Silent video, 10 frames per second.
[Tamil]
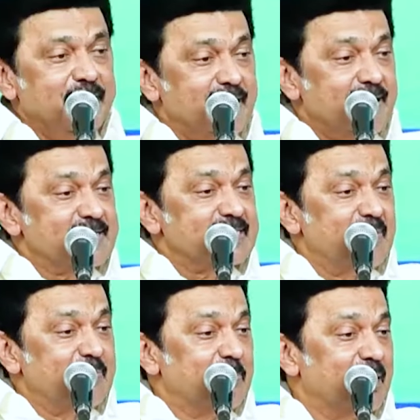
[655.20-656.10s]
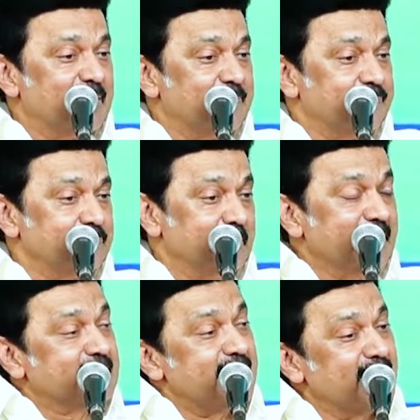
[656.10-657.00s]
நாராயண சாலை மேம்பாலம்
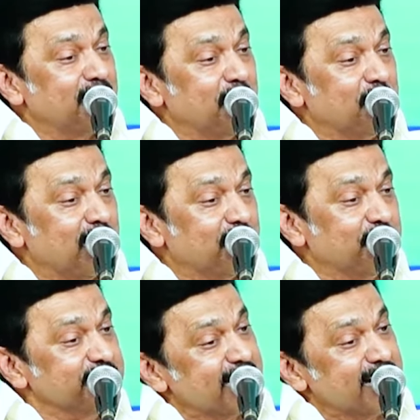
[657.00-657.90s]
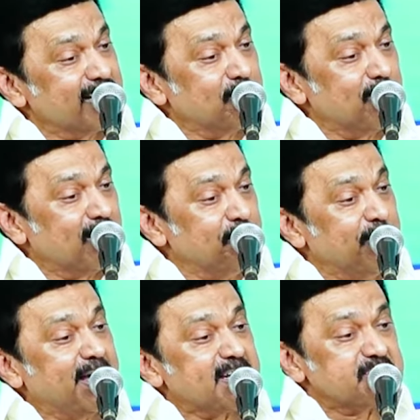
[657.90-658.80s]
நேத்தா நகர் மேம்பாலம் இந்திரா நகர் பாலம்
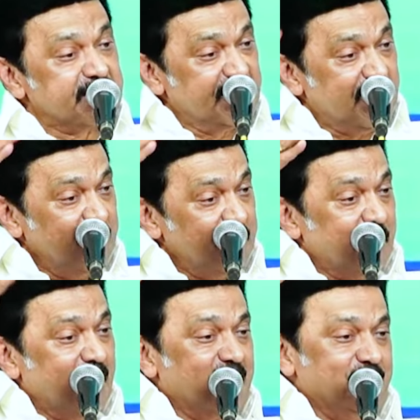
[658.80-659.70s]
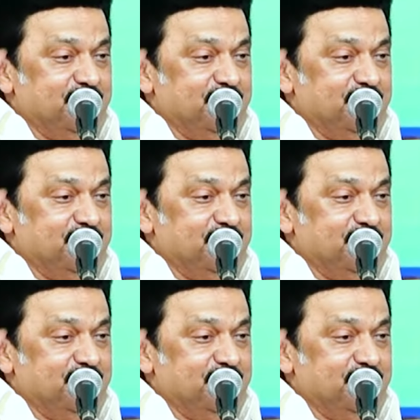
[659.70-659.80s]
மேயர் சிட்டி பாபு மேம்பாலம்